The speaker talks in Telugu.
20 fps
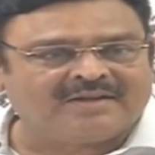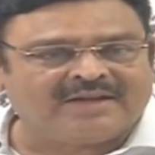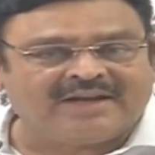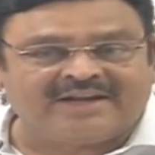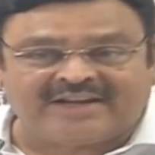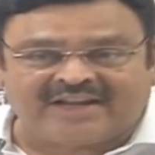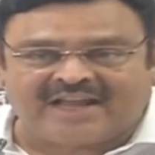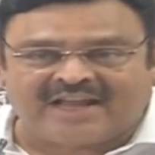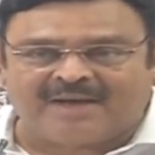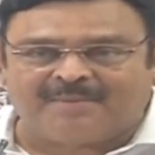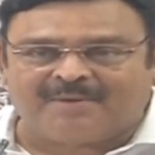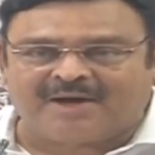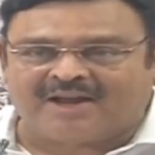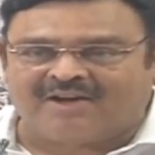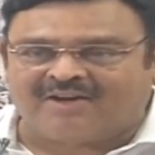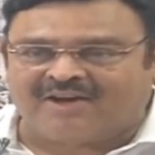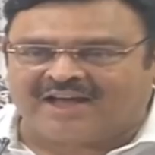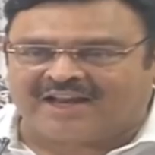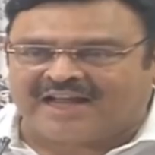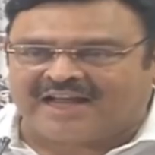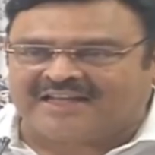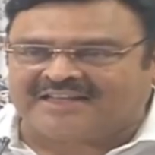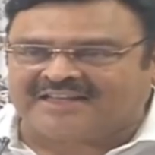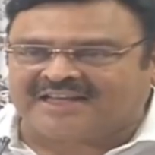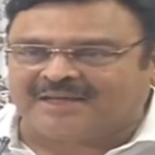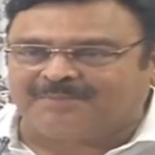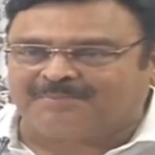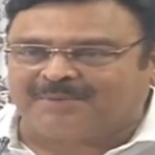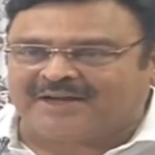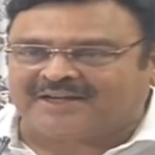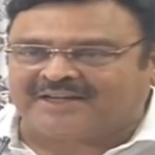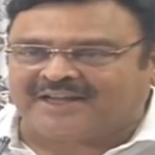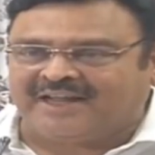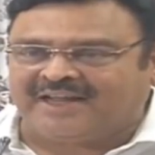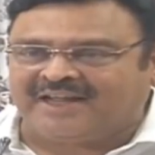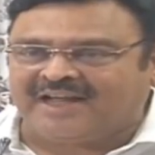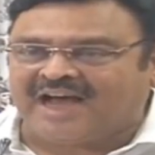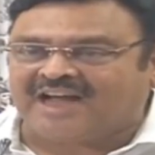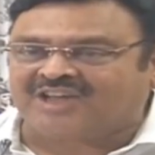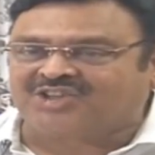ఎన్టీ రామారావు గారు రాజకీయ పార్టీ
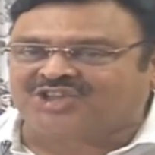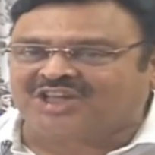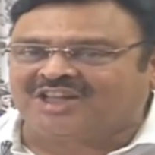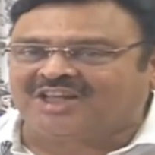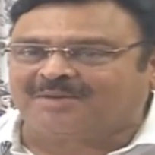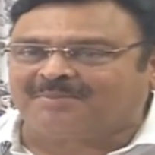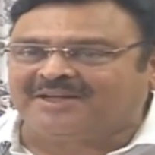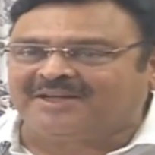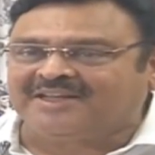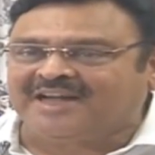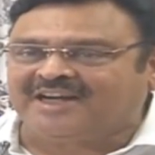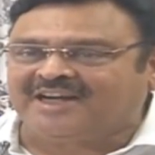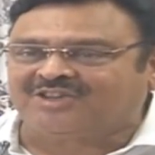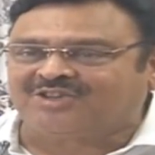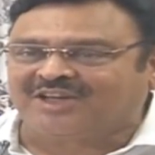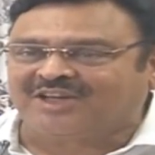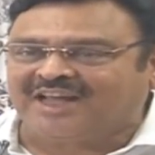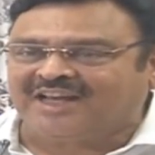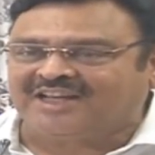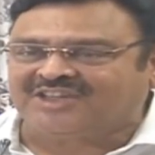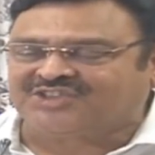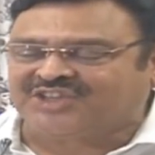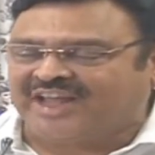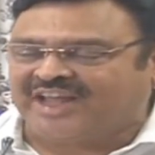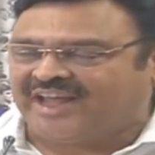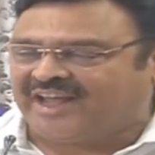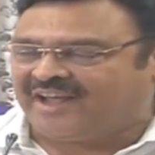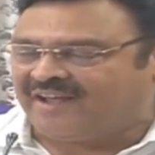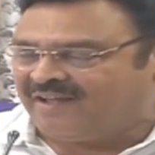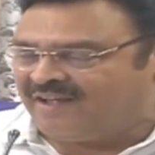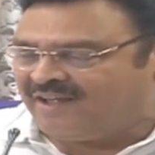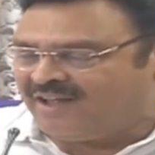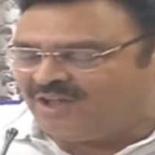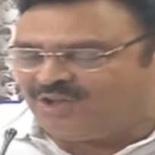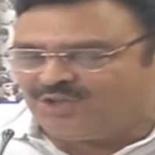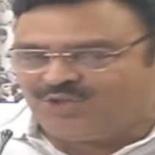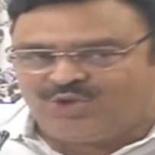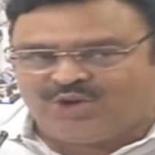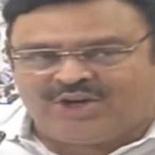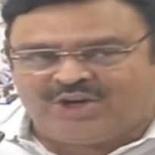అత్యధిక మెజారిటీతో గెలిస్తే
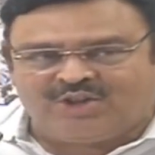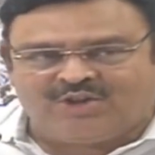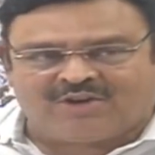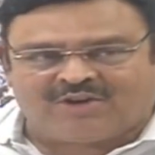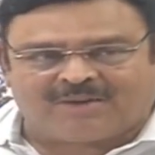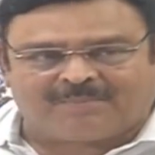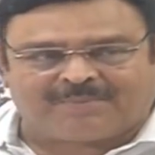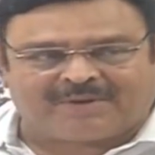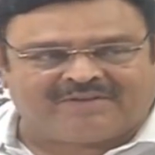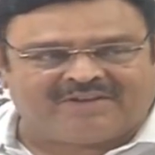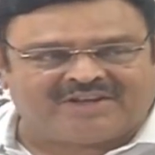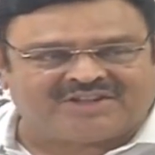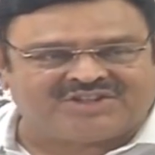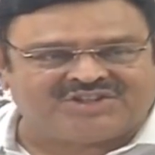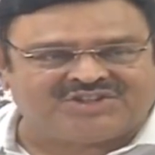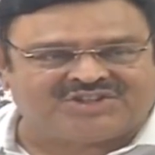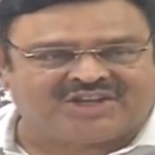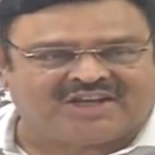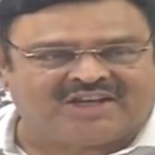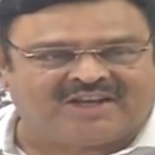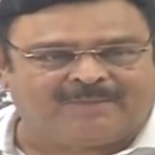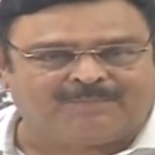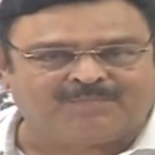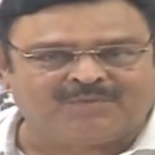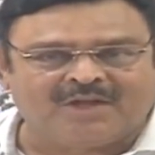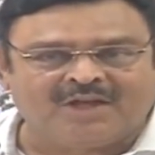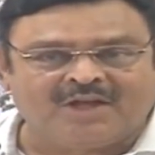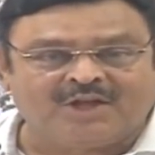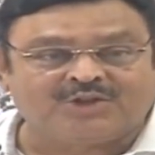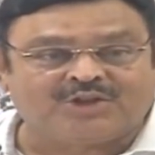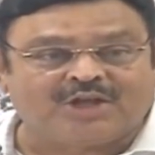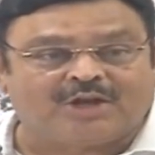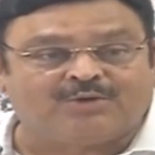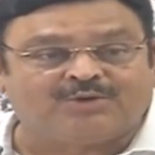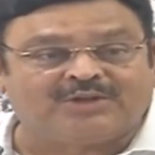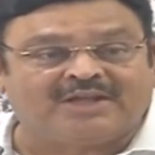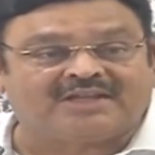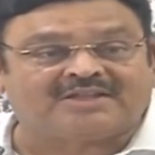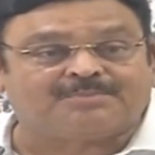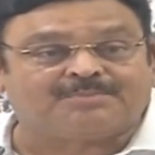దొడ్డి దోవన ప్రవేశించి
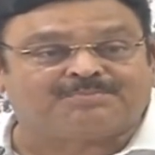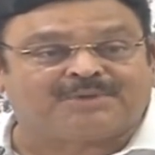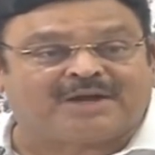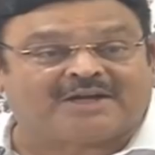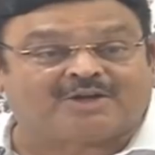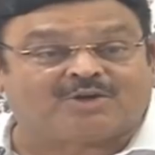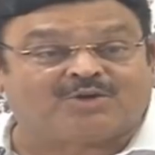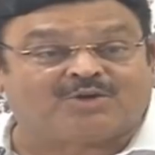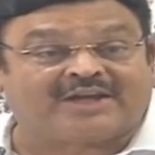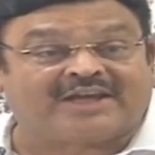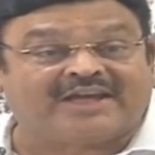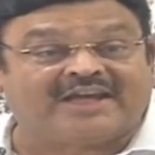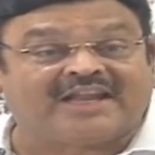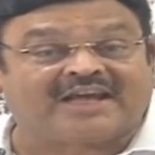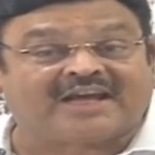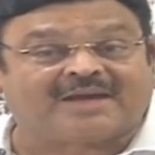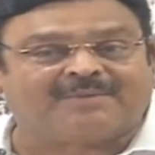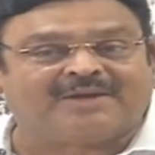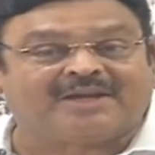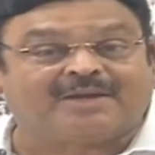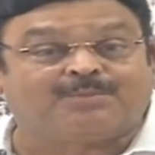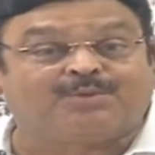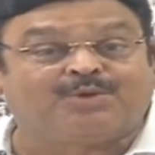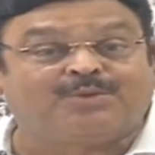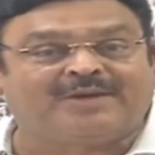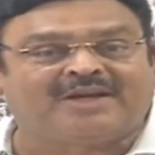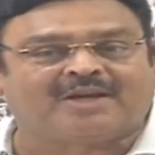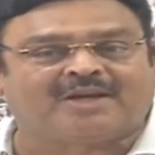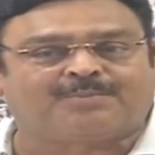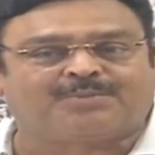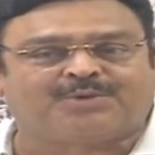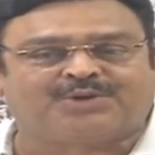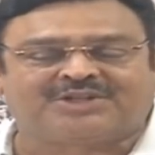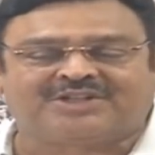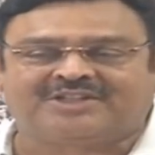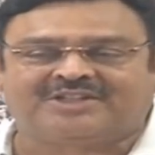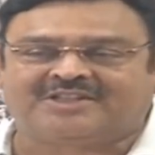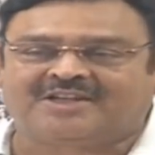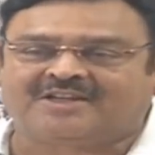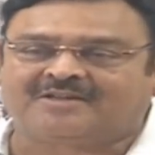తెలుగుదేశం పార్టీలో కీలకమైన భూమికను
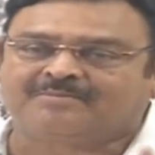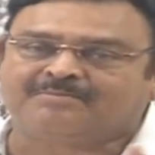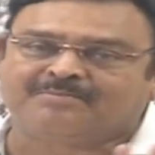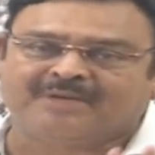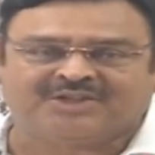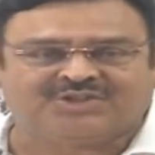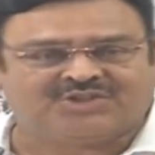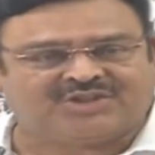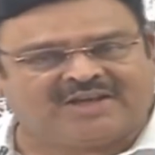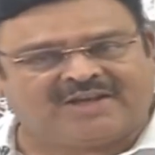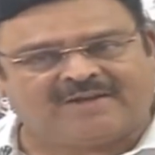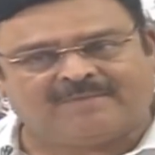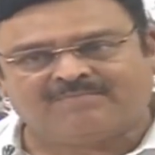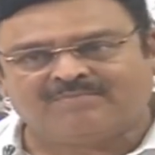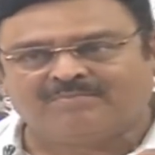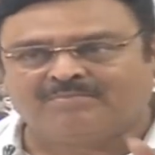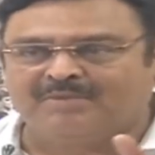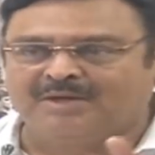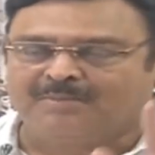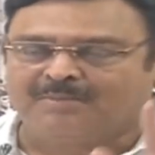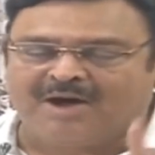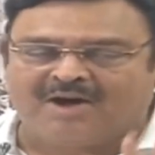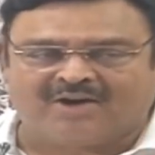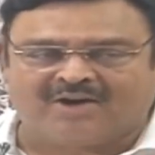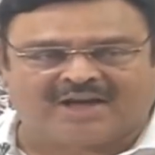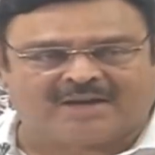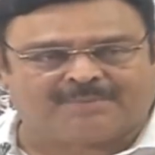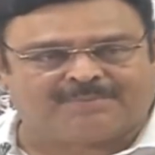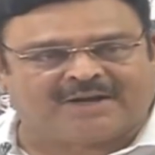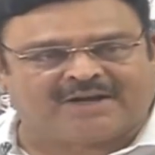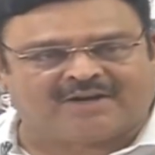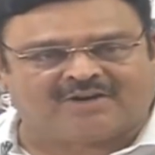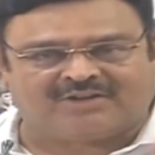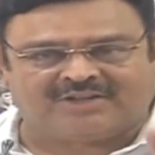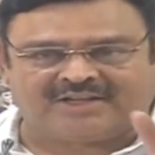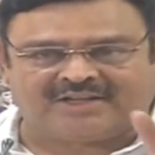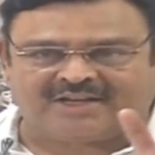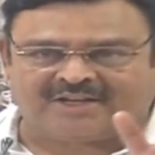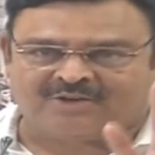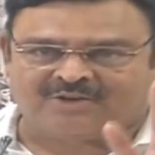పోషించాడు మంచిదే మీ మామగారి పార్టీలో
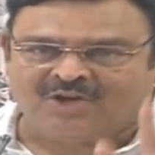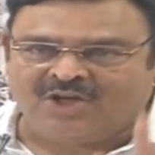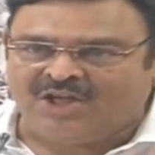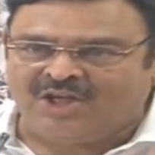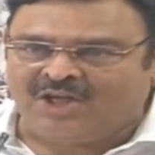చేరారు